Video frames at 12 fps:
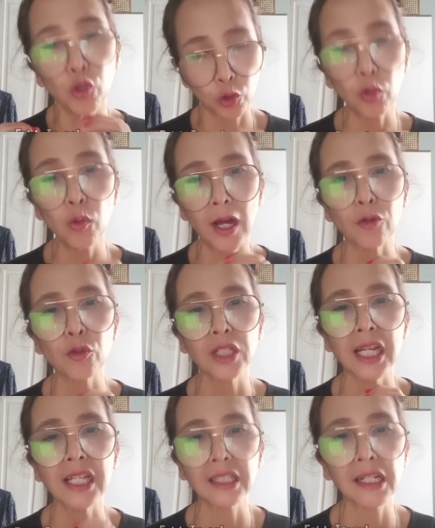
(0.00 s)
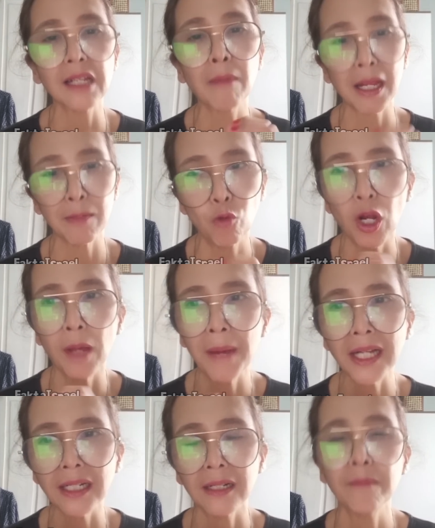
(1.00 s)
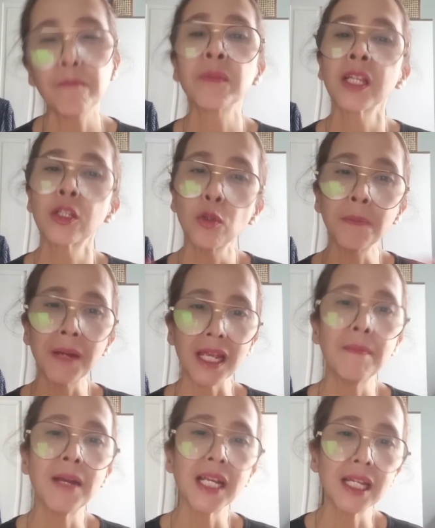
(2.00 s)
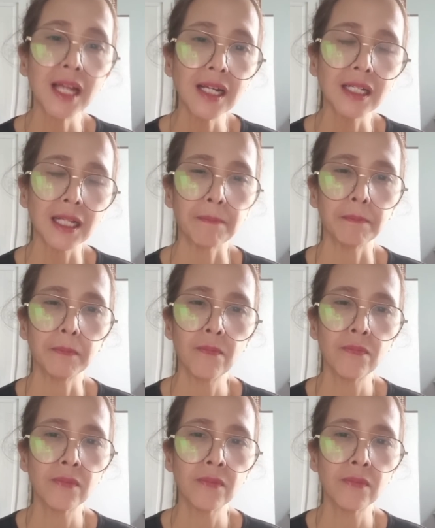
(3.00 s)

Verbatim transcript: justru harus sering-sering main bola bareng supaya makin akrab.